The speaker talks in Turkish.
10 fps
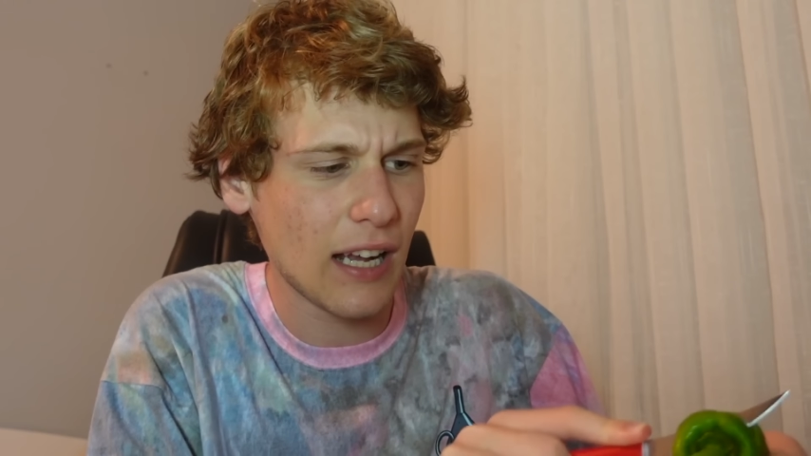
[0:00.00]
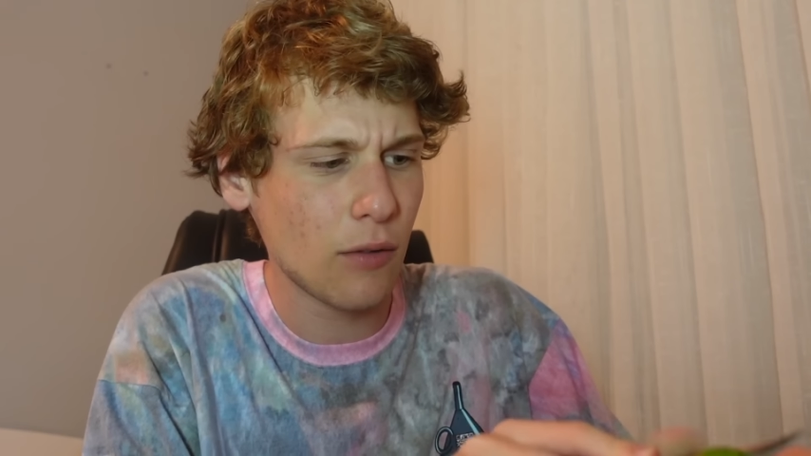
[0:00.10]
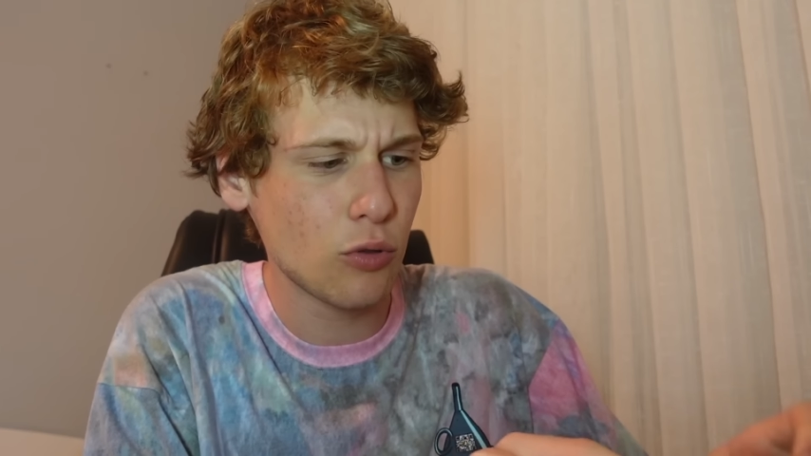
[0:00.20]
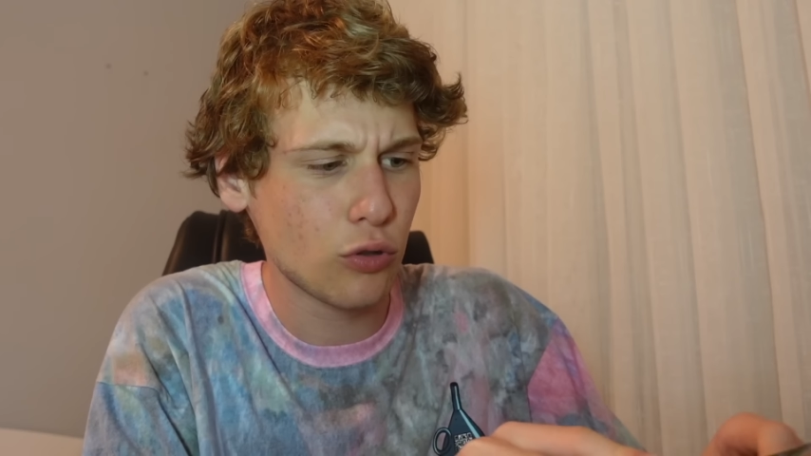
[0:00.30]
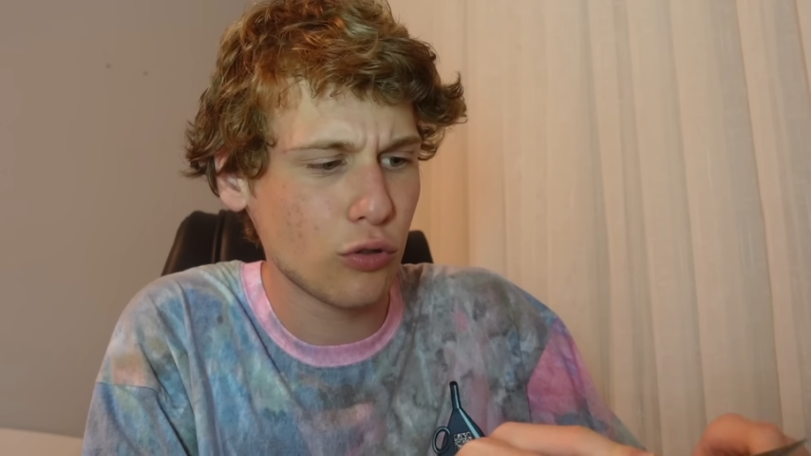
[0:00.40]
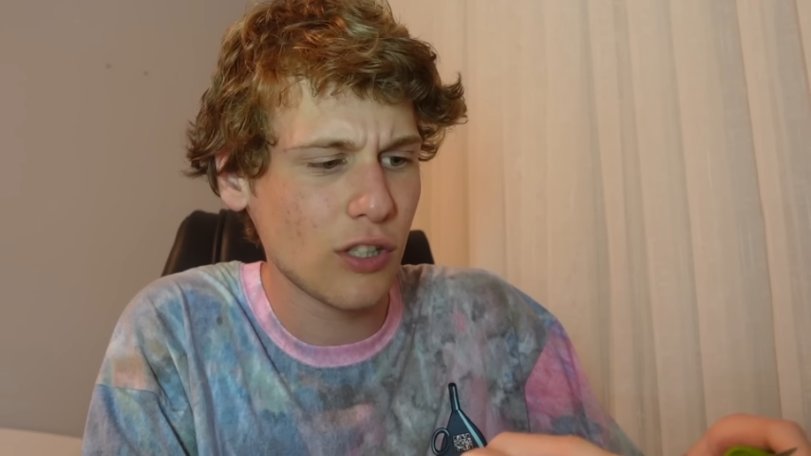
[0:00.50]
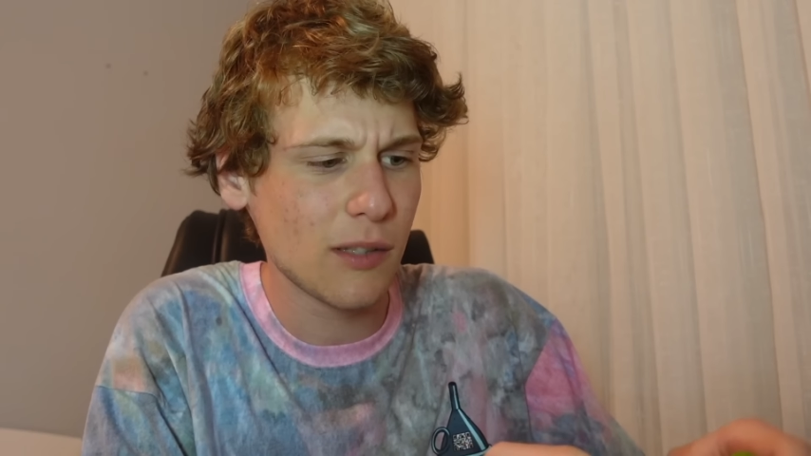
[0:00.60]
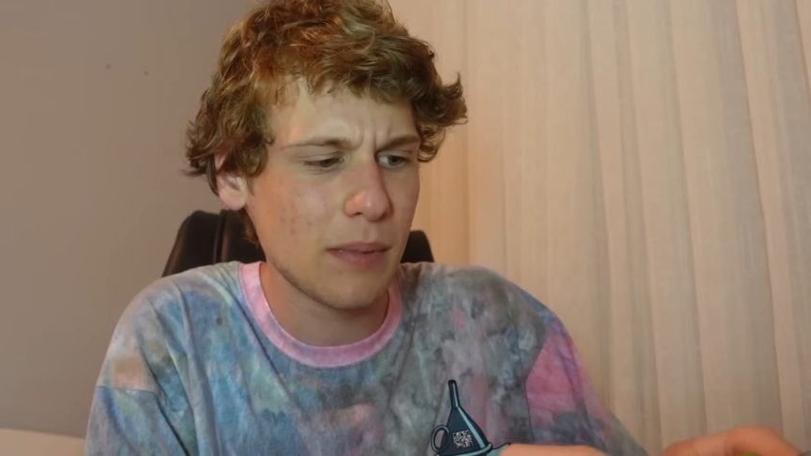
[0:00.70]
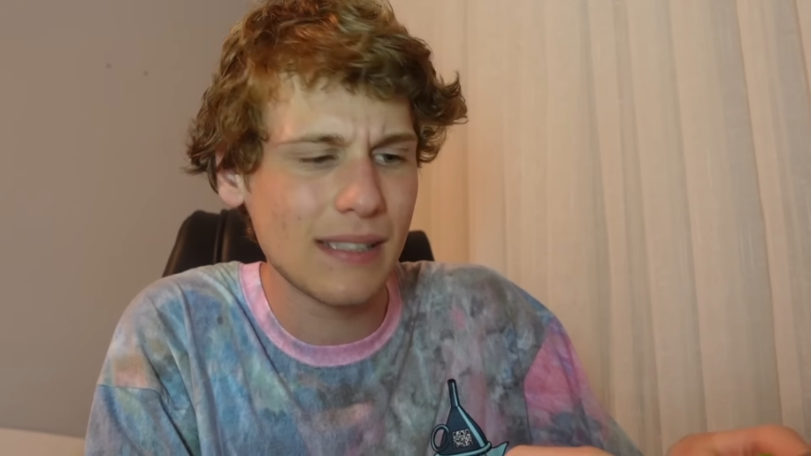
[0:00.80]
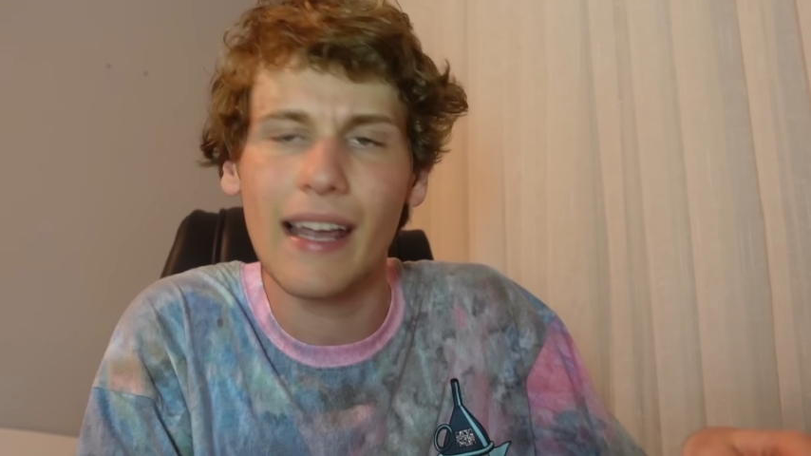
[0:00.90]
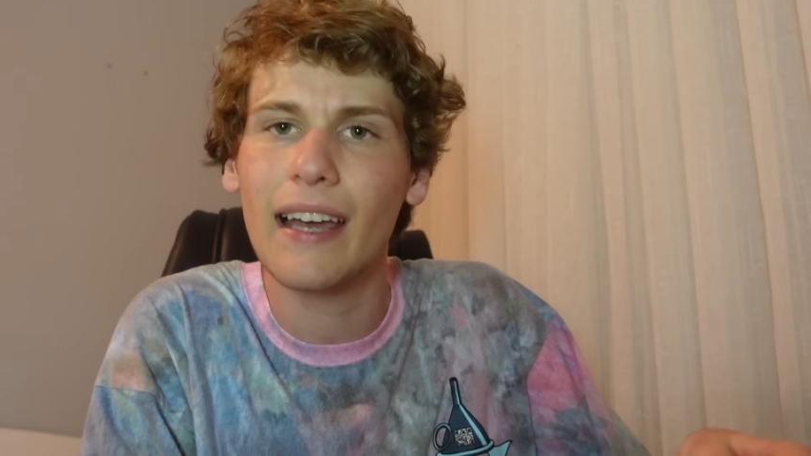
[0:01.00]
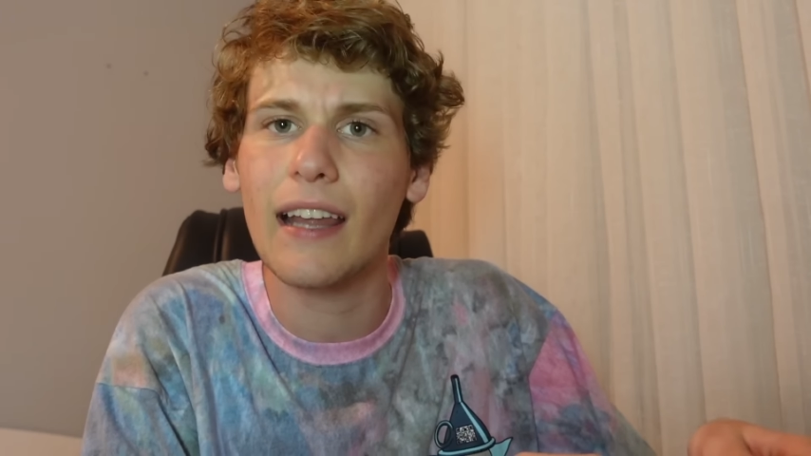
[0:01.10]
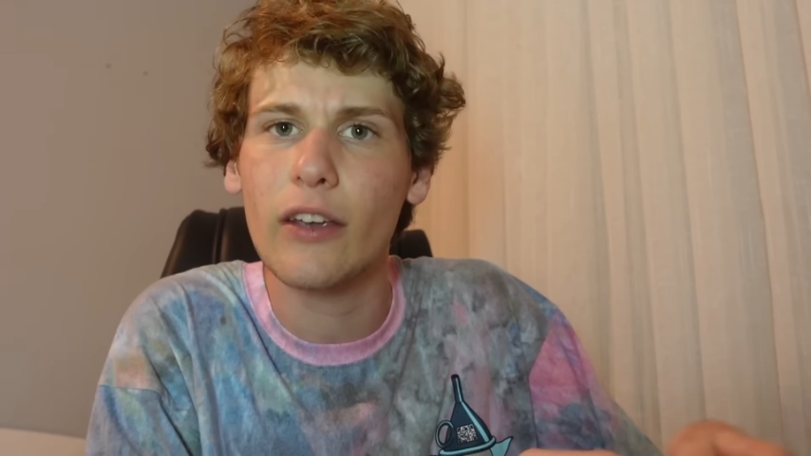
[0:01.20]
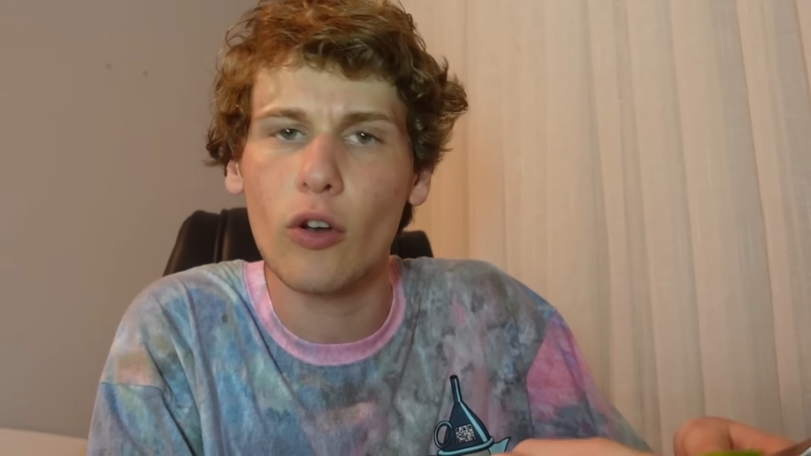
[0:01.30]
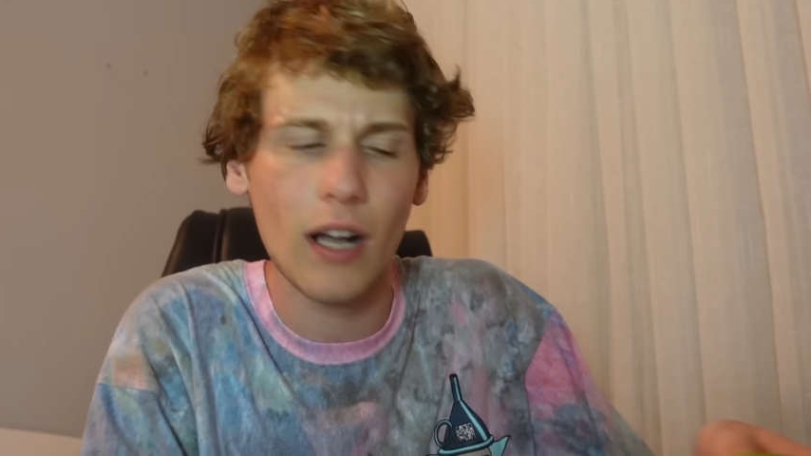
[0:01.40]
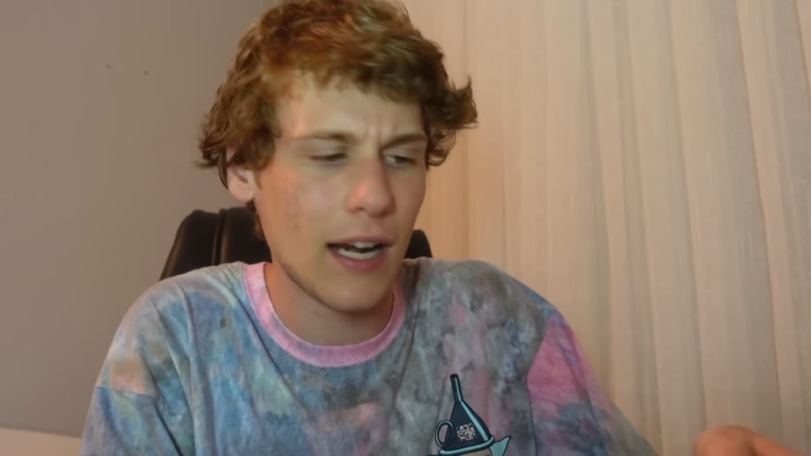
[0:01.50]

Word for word: kavuşturacağız. Bizde yalan yok